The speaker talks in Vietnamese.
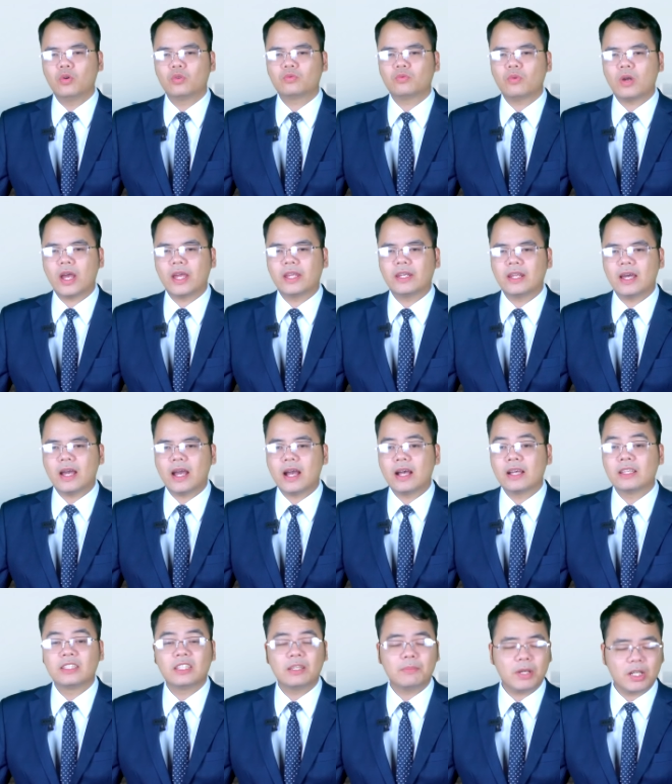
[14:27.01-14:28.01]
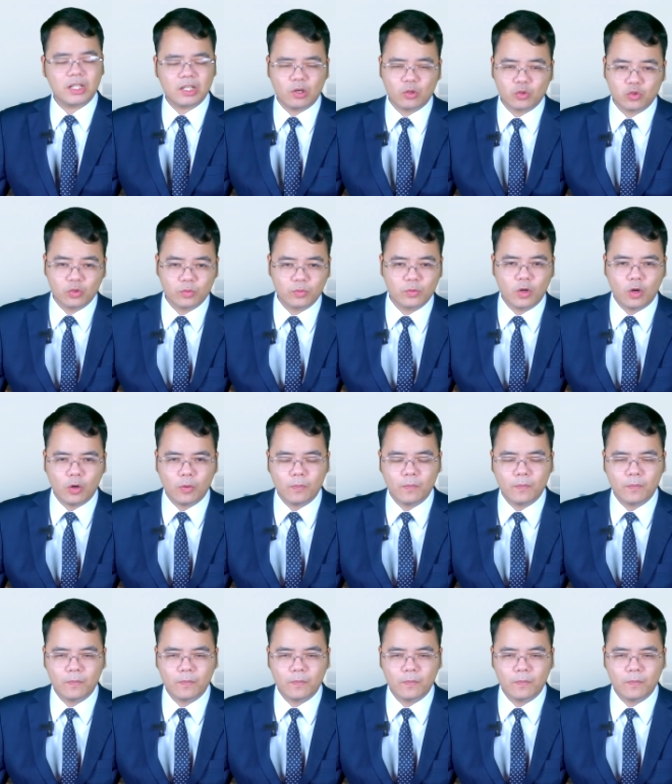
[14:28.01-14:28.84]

Ukraine sẽ bắt đầu sụp đổ.